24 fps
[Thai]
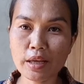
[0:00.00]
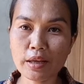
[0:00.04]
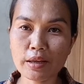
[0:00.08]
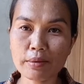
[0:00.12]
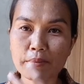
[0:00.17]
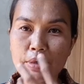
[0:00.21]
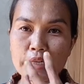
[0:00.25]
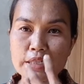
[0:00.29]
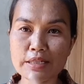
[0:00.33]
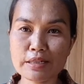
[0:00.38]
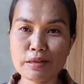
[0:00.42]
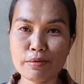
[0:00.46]
นี้
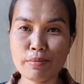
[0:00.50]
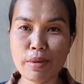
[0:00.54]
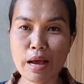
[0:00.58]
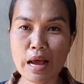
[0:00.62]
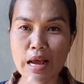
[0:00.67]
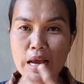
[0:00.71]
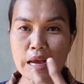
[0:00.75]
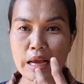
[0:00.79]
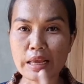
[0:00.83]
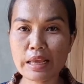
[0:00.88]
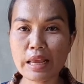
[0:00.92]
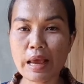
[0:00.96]
มันสี
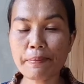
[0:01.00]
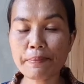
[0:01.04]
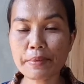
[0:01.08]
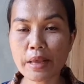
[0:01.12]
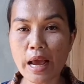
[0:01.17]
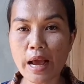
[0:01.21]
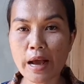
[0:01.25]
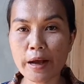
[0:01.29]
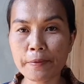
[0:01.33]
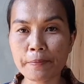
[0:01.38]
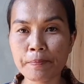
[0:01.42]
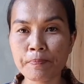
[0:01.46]
มายับ
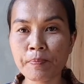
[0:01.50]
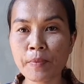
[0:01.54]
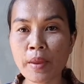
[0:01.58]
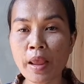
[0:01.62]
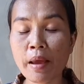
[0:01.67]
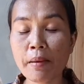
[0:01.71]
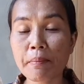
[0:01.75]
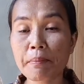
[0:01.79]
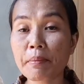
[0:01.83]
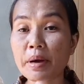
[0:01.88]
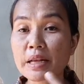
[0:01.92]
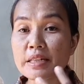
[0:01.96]
ยัง้ง
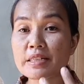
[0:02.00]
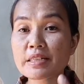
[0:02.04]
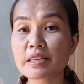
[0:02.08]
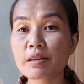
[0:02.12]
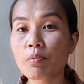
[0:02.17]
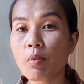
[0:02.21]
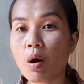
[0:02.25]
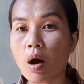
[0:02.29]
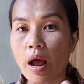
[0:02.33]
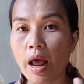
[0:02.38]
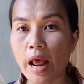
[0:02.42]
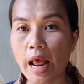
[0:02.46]
มัน
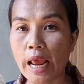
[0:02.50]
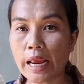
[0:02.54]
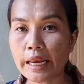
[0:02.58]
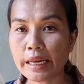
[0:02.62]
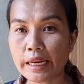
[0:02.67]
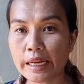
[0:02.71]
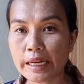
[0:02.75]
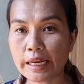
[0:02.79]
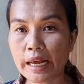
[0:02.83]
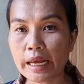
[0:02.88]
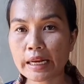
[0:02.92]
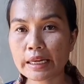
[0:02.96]
สีบ่หา
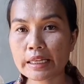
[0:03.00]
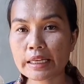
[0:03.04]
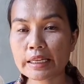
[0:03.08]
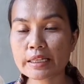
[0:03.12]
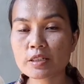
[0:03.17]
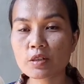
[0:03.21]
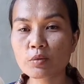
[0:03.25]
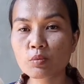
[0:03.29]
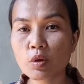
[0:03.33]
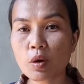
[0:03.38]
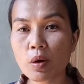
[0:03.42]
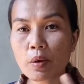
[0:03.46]
ยในทัน
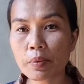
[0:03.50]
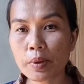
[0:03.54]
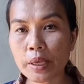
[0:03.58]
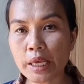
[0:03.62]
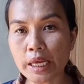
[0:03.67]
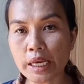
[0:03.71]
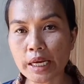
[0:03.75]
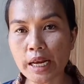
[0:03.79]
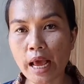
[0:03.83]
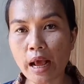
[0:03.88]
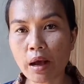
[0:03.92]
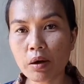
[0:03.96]
ทีสมมติว่า
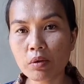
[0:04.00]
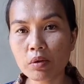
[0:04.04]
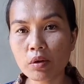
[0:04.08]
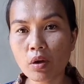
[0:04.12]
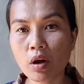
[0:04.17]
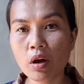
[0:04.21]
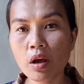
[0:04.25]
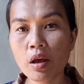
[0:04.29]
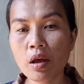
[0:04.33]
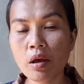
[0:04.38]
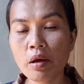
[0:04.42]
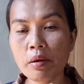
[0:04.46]
ผิกเน่า
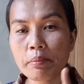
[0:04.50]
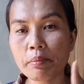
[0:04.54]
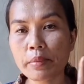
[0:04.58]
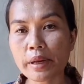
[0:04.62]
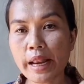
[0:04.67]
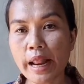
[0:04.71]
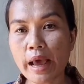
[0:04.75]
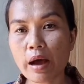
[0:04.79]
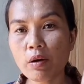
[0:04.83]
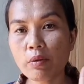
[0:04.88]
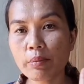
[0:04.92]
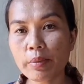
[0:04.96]
เนาะ
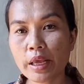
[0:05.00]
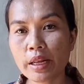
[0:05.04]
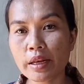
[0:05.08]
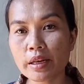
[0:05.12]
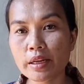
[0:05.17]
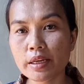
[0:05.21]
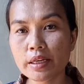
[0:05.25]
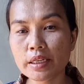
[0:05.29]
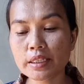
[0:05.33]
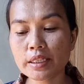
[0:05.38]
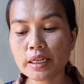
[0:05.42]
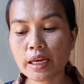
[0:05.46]
มันเน่าเม็
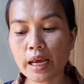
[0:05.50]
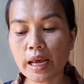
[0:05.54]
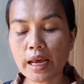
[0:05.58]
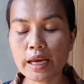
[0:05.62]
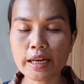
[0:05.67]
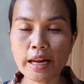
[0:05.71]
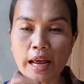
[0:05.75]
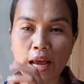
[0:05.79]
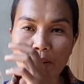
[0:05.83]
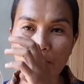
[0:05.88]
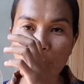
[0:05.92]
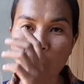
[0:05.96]
ดนึงนะ
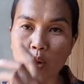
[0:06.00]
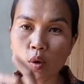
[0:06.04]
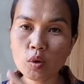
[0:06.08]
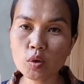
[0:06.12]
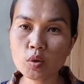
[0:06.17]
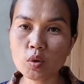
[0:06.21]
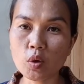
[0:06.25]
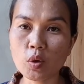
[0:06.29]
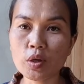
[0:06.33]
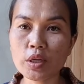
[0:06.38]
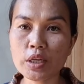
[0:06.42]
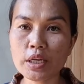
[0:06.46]
คะ ถ้าพ้
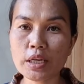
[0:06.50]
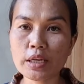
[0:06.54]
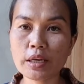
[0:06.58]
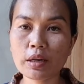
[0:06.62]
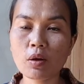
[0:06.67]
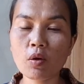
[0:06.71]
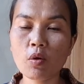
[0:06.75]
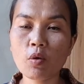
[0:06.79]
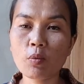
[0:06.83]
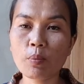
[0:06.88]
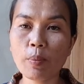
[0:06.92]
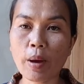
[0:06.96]
นตัวนี้
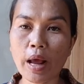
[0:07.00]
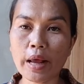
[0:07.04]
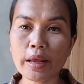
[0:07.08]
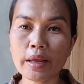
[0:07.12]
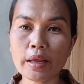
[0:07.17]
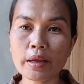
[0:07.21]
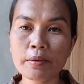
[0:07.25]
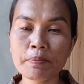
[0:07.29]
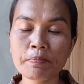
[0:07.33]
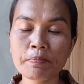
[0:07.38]
ลงไป